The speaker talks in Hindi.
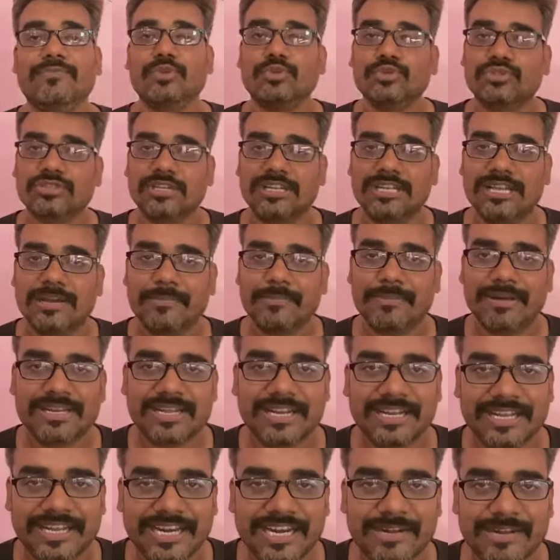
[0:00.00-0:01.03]
उसके लिए हमारी अन
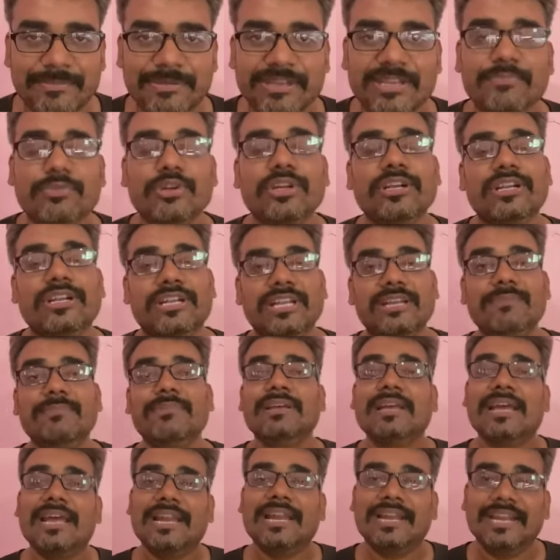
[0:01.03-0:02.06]
अकेडमी की पूरी टीम
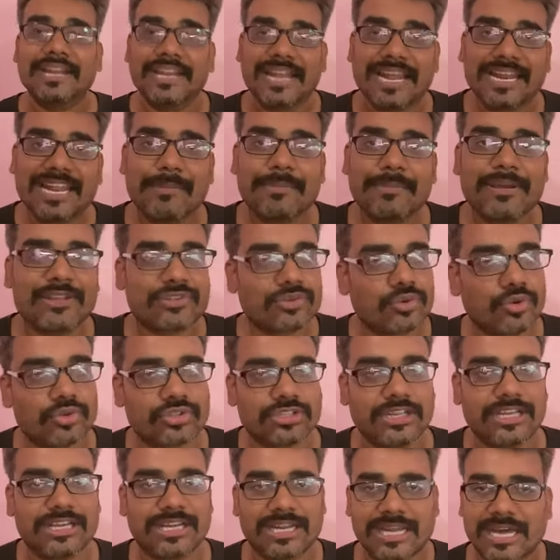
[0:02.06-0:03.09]
नए नए बैच कोर्स
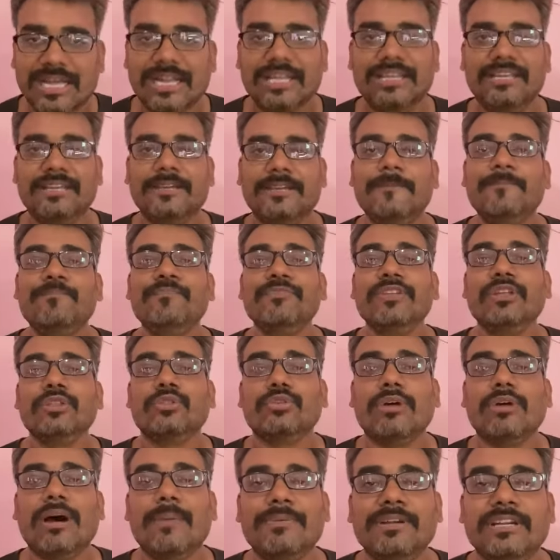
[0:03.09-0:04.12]
लेकर आ रही है तो
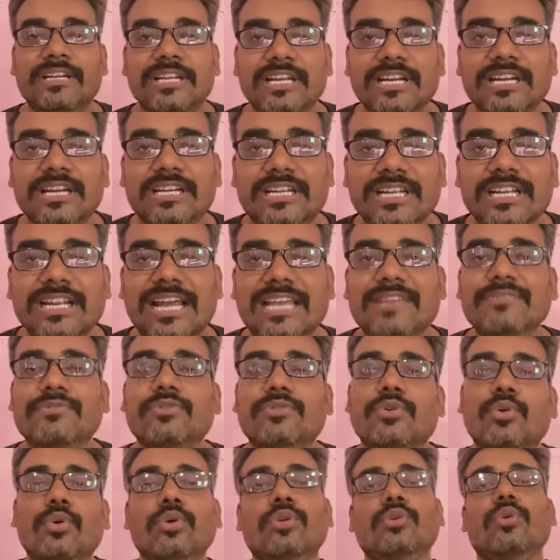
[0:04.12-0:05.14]
आप डी टी लाइव
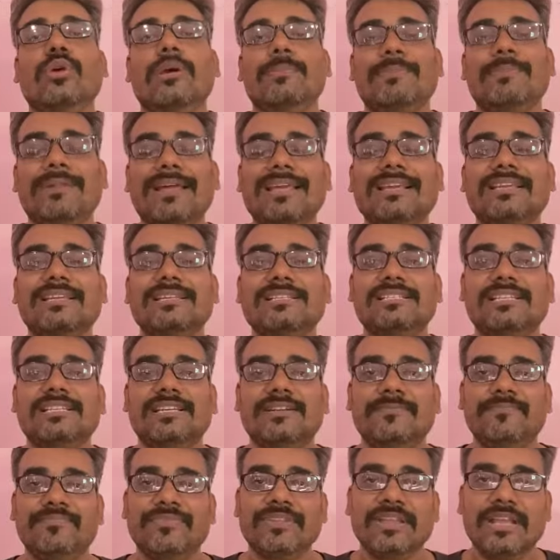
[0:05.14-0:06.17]
कोड को अप्लाई
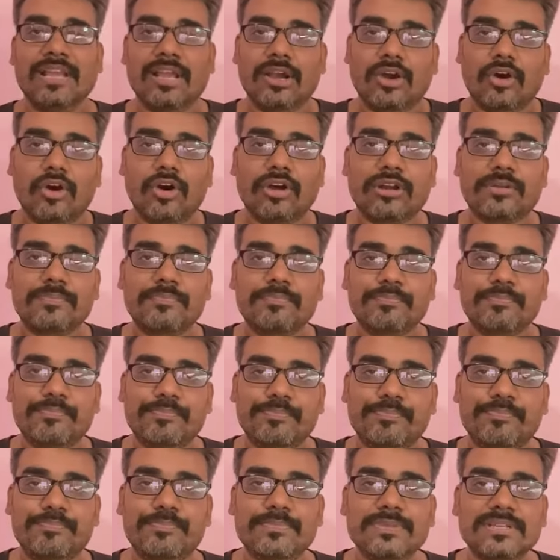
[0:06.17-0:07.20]
कीजिए और
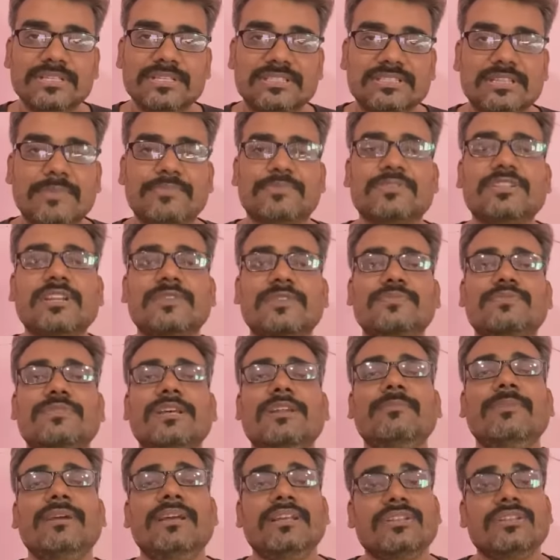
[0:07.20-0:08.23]
सब्सक्रिप्शन
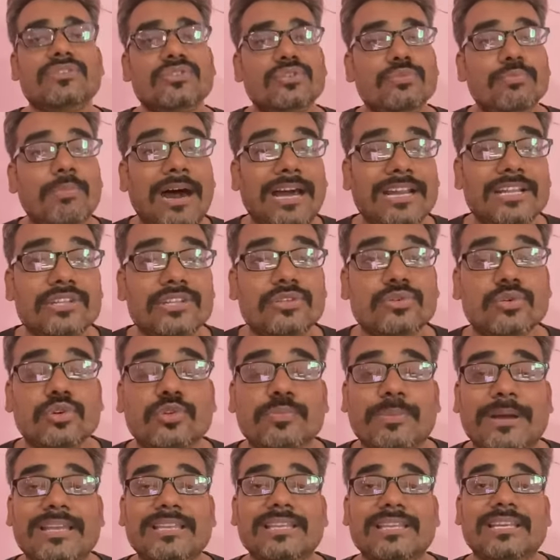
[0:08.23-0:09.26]
में भारी छूट
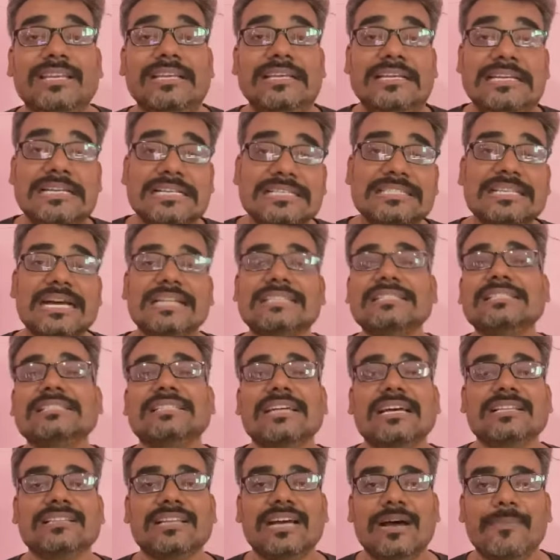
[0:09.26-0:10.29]
पाइए साथ ही
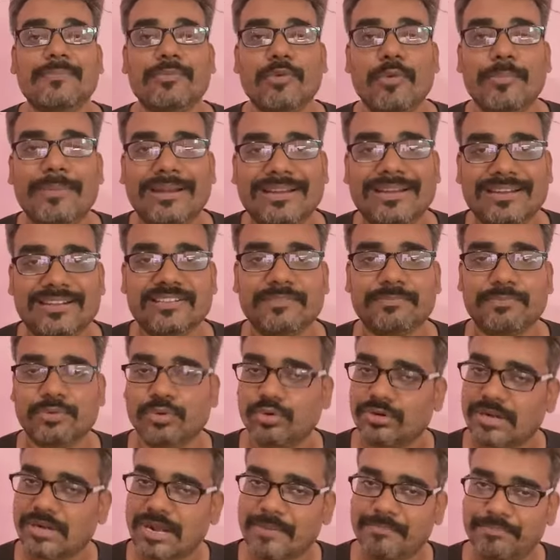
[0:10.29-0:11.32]
साथ आपको मेंटरशिप
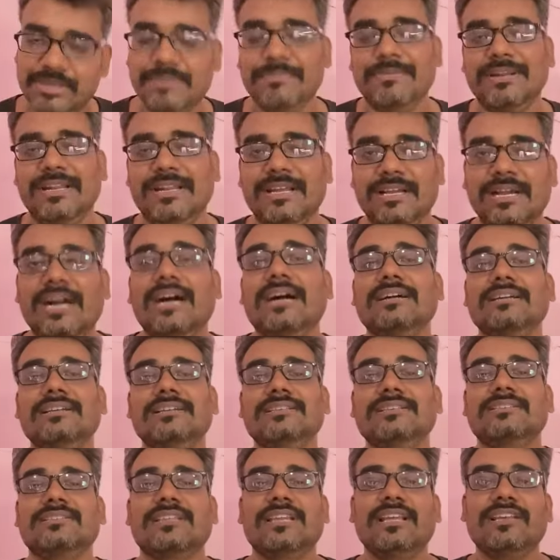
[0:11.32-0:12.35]
प्रोग्राम भी मिलेगा
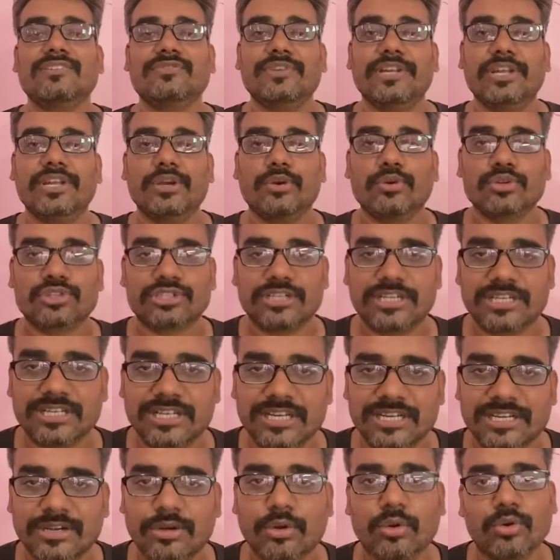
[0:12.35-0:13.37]
इसलिए इस वीडियो को शेयर
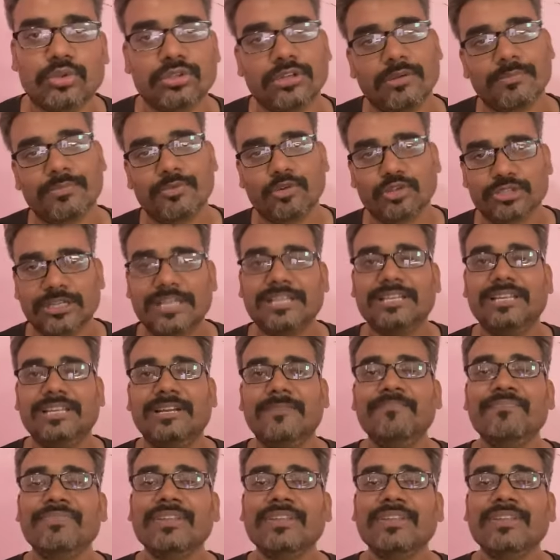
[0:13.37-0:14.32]
करके लोगों तक पहुंचाइए